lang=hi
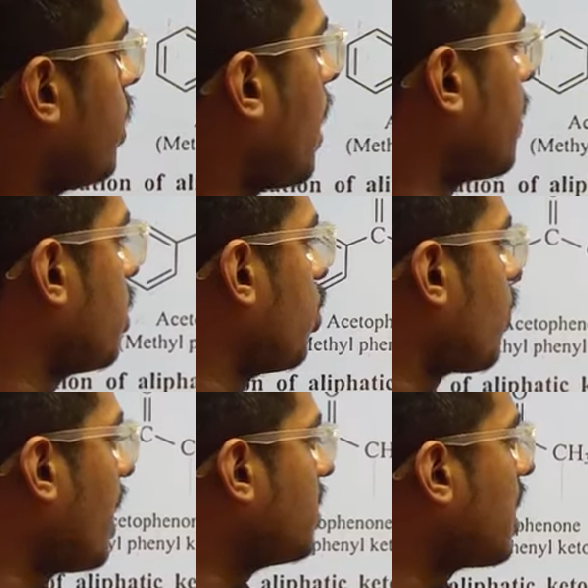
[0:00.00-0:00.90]
यहाँ पर देखो
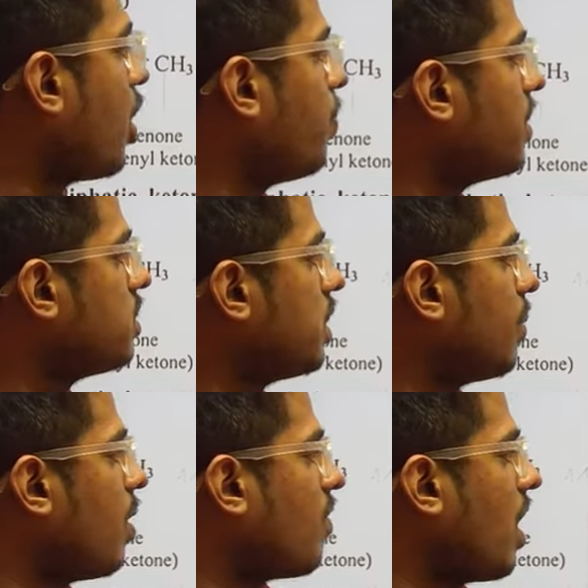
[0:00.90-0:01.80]
राइट द आईपीएससी
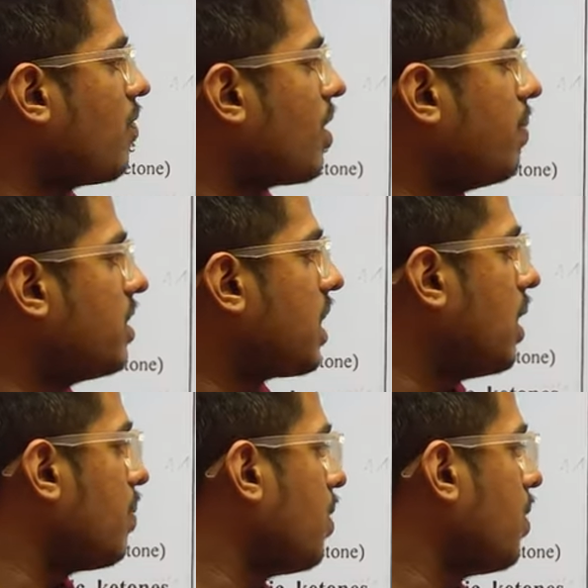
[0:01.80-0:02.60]
नेम ऑफ अल्फा मिथाइल